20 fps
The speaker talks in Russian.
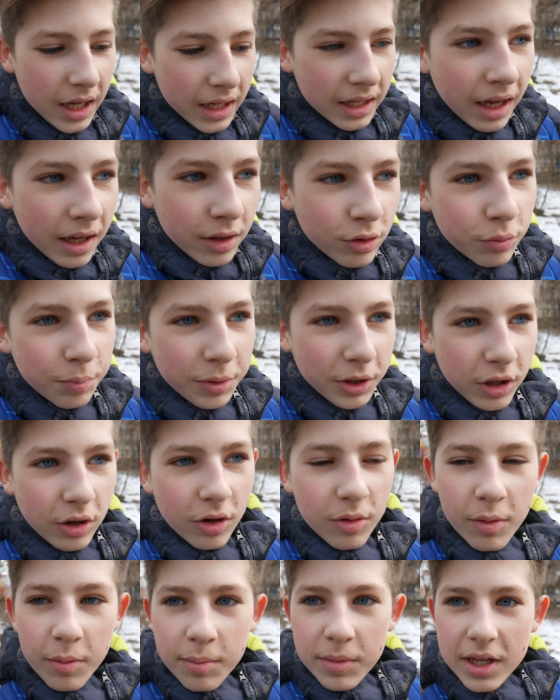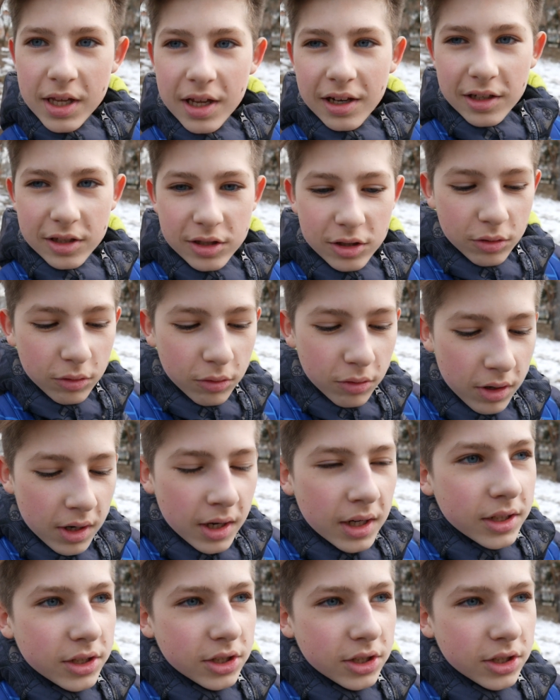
Я иду по такому мини-леску,